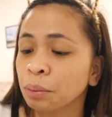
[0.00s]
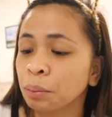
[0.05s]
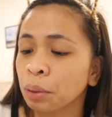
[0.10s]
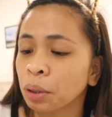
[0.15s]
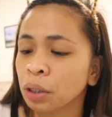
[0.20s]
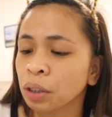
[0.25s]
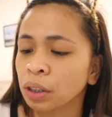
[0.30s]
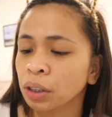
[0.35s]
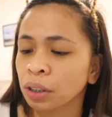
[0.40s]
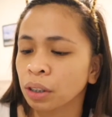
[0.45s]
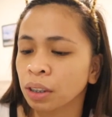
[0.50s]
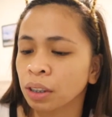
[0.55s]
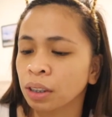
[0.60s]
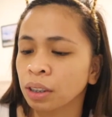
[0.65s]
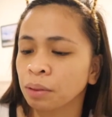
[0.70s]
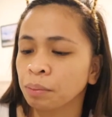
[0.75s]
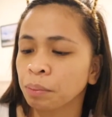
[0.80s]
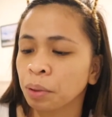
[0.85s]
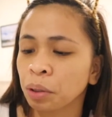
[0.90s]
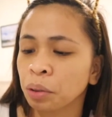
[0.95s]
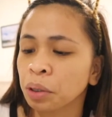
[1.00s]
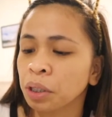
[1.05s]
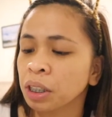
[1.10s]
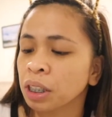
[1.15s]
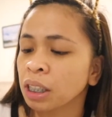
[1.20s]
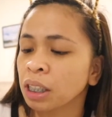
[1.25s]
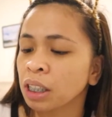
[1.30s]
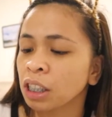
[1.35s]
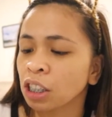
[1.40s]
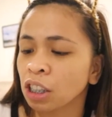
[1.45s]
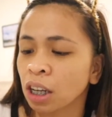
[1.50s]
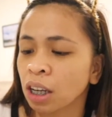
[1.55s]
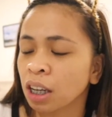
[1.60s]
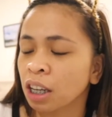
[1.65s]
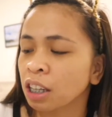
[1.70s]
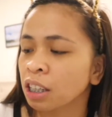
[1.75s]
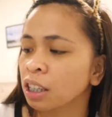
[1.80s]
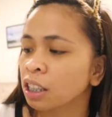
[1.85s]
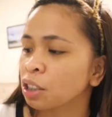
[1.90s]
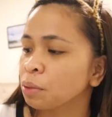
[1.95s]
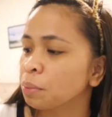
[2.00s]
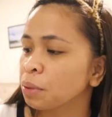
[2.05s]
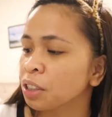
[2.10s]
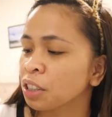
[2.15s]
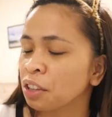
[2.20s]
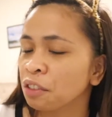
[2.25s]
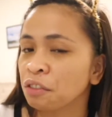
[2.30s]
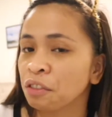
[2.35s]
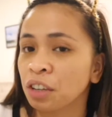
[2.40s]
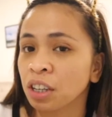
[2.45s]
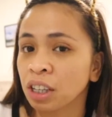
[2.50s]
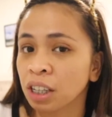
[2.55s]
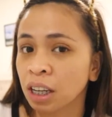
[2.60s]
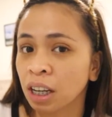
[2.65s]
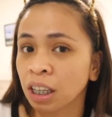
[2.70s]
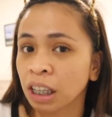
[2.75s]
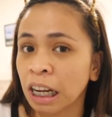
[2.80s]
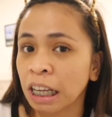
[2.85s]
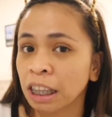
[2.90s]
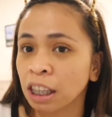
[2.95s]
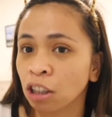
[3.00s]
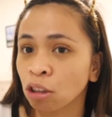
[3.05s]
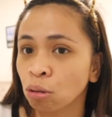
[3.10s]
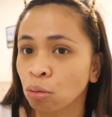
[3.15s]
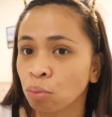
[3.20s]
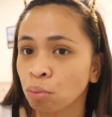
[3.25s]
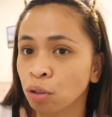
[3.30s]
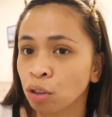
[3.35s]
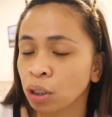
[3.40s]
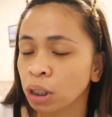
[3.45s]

water. Pero hindi siya nag-specific na 92%.